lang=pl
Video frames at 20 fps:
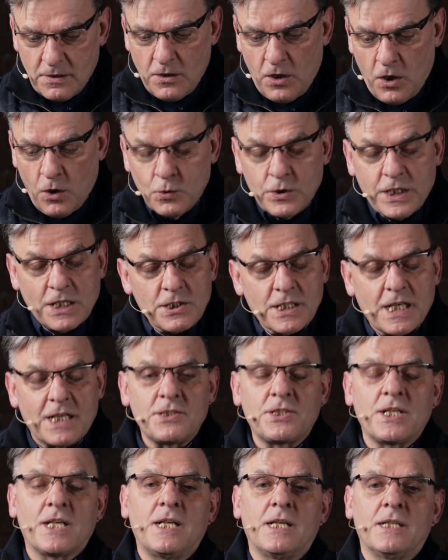ołtarz
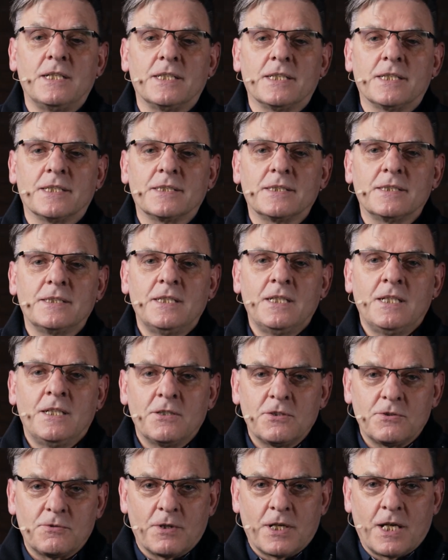kadzielny,
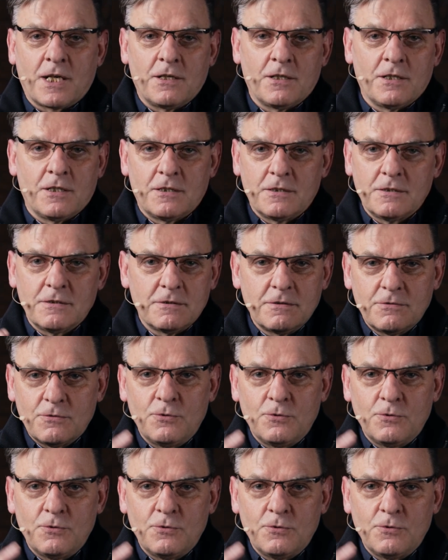z którego